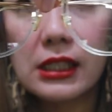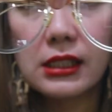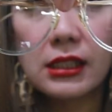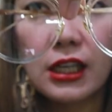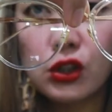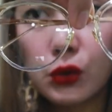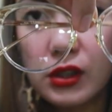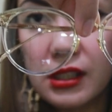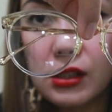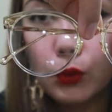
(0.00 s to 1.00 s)
this. I
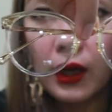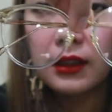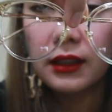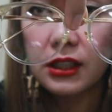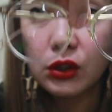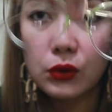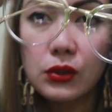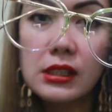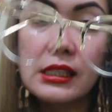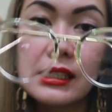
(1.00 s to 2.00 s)
chose this one. I
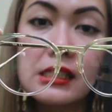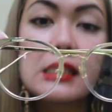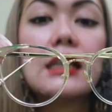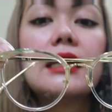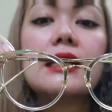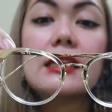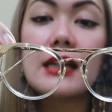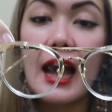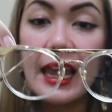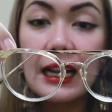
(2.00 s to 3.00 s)
chose this
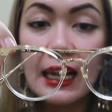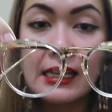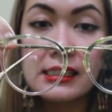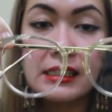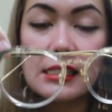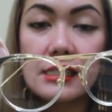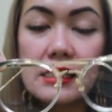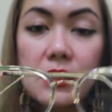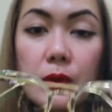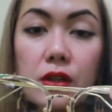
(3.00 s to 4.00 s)
eyeglasses
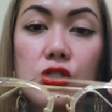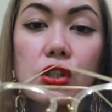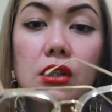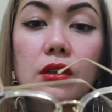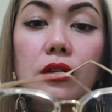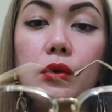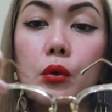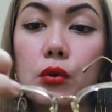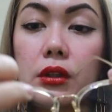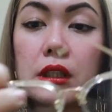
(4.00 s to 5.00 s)
kasi meron siyang
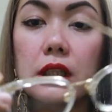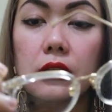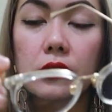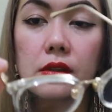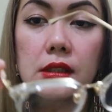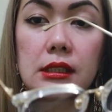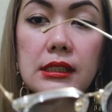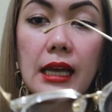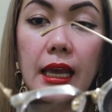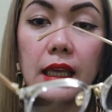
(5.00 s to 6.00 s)
gold dito sa
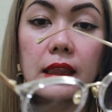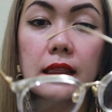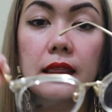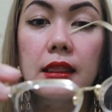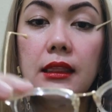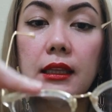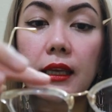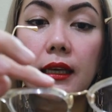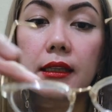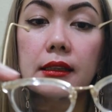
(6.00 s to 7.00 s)
side.
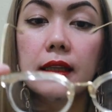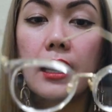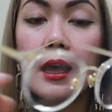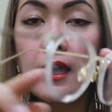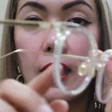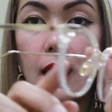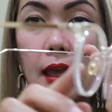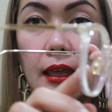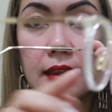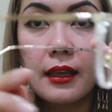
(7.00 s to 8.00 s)
Yan.
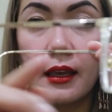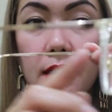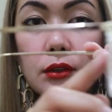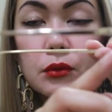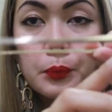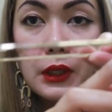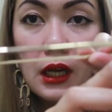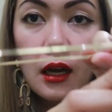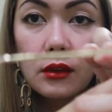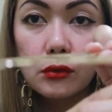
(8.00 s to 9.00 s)
And then, yung
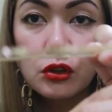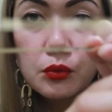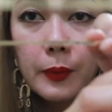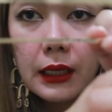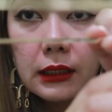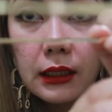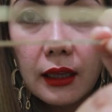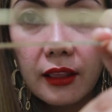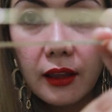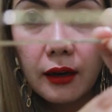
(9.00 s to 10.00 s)
pinaka-nose pad
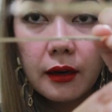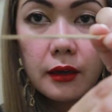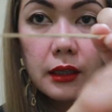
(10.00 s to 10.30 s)
niya there